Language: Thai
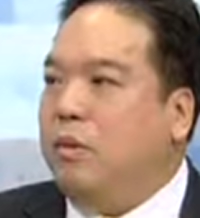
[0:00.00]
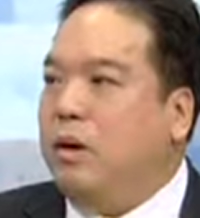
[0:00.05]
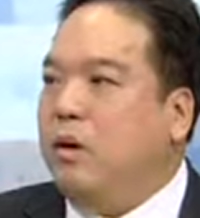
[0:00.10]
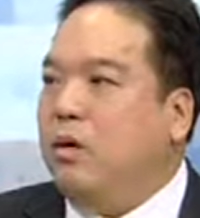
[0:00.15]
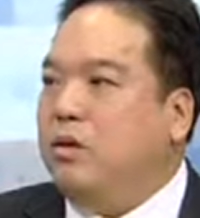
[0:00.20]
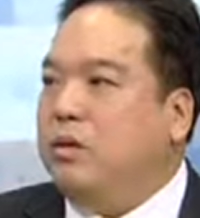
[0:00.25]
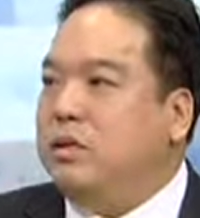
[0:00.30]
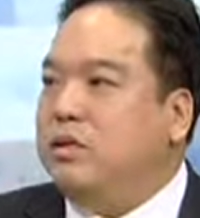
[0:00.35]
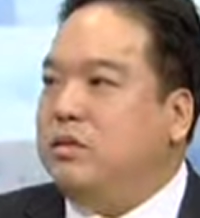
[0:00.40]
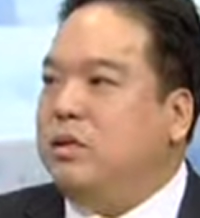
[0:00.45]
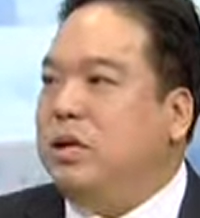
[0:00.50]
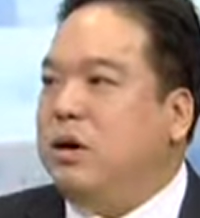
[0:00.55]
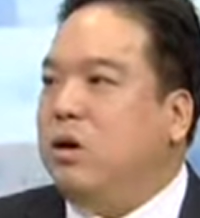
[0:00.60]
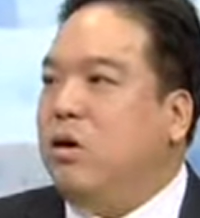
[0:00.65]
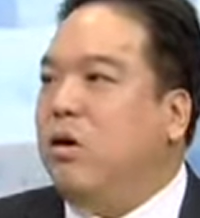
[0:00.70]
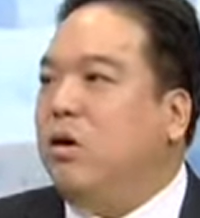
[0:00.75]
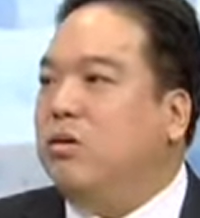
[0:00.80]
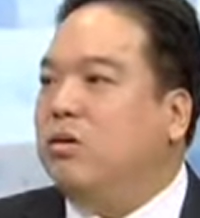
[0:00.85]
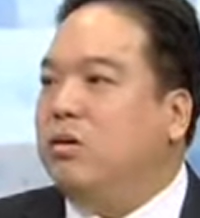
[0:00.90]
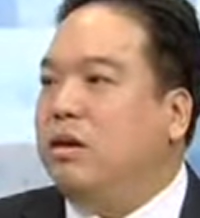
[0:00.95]
บอกว่าโลจิสติก
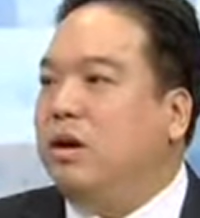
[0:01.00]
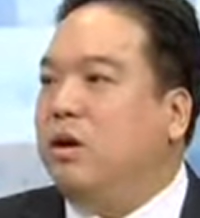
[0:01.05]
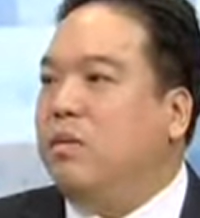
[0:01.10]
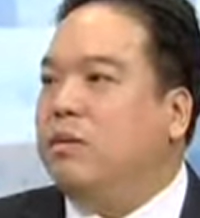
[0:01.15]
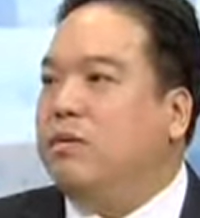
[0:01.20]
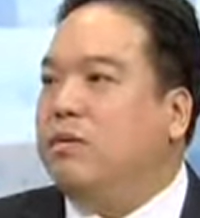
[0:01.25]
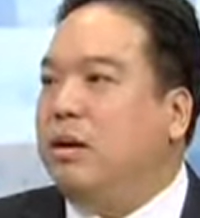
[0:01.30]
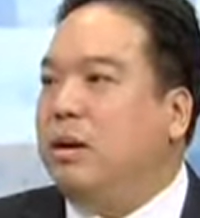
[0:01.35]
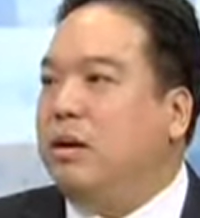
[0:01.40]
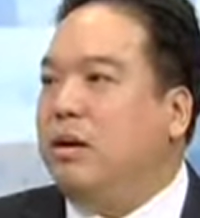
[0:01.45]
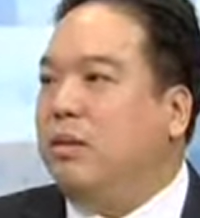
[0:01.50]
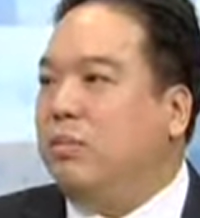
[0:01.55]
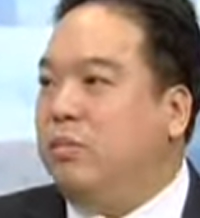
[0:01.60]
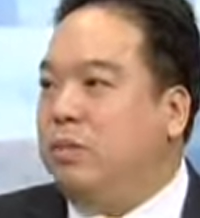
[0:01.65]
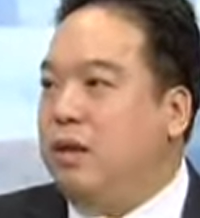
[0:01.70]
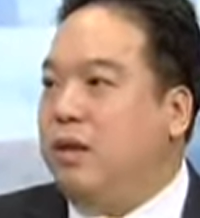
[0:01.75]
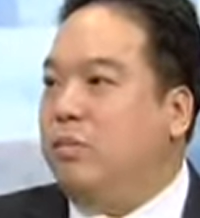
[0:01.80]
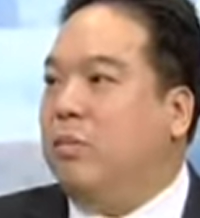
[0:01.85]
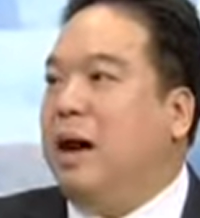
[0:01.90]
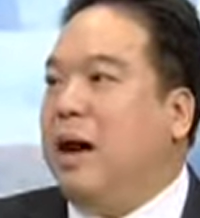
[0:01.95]
คอสของเราปัจจุบัน
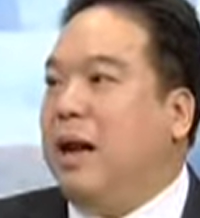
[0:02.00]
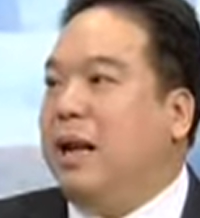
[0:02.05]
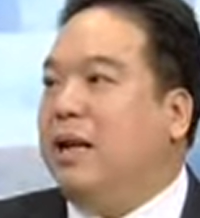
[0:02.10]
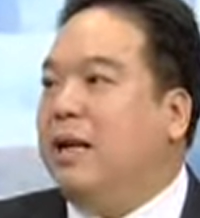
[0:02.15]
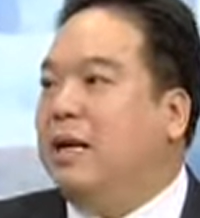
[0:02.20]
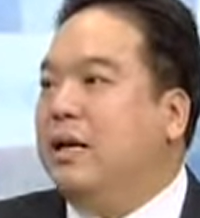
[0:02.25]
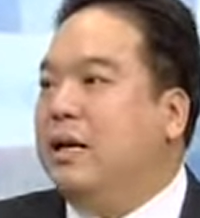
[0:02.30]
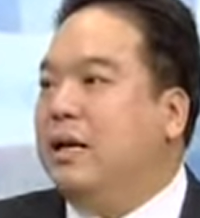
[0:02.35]
14 บาท